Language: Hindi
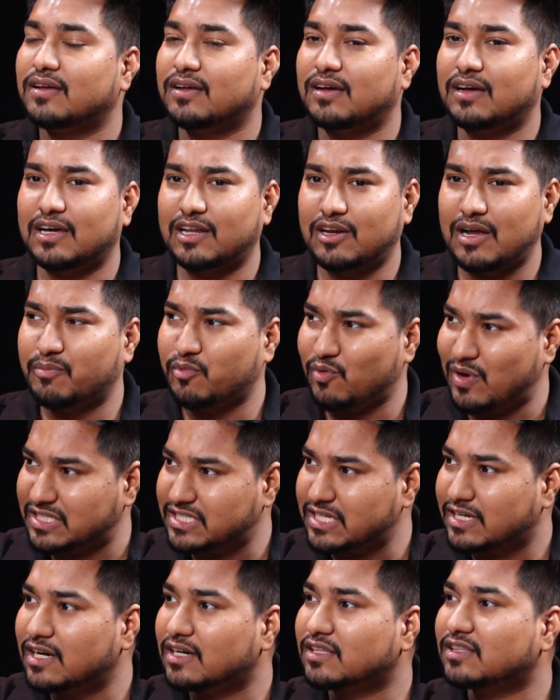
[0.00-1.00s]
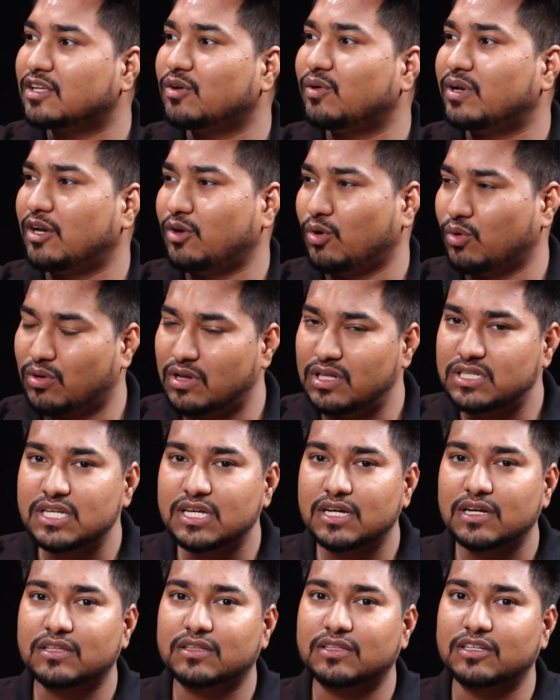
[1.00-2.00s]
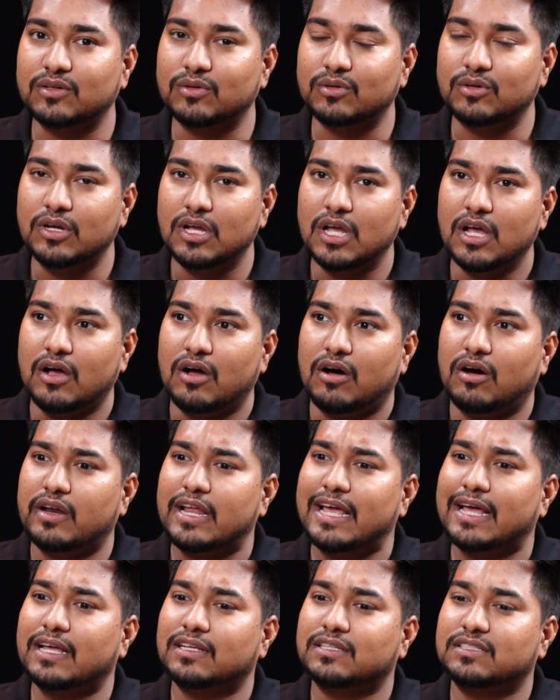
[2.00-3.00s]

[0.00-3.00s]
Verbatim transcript: अगर आप वहाँ से करते हो ना लोकल से करते हो और या